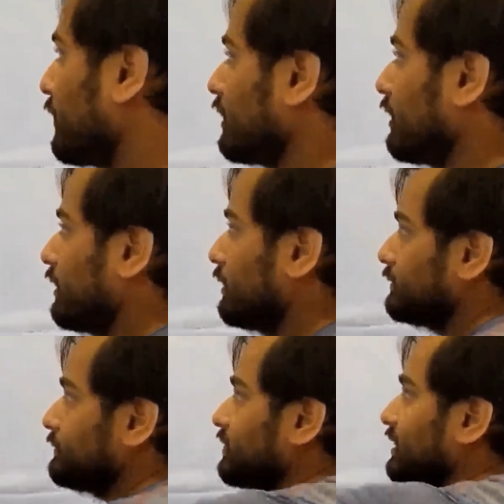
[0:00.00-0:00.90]
पे
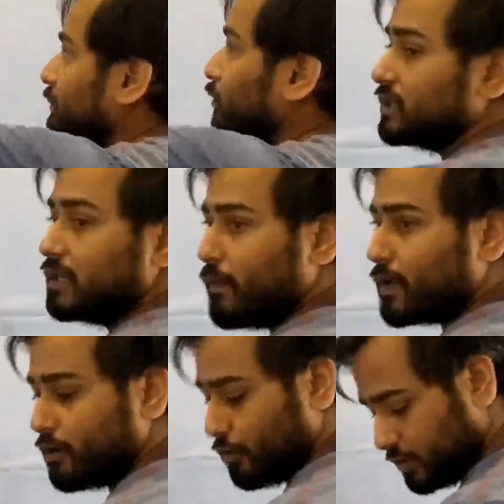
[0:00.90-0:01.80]
ये बहुत
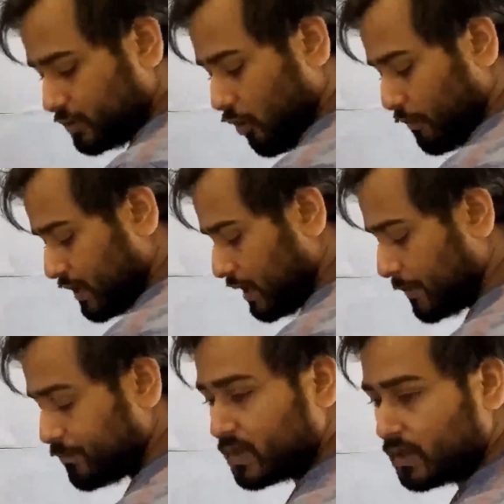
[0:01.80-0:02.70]
इंपॉर्टेंट टॉपिक है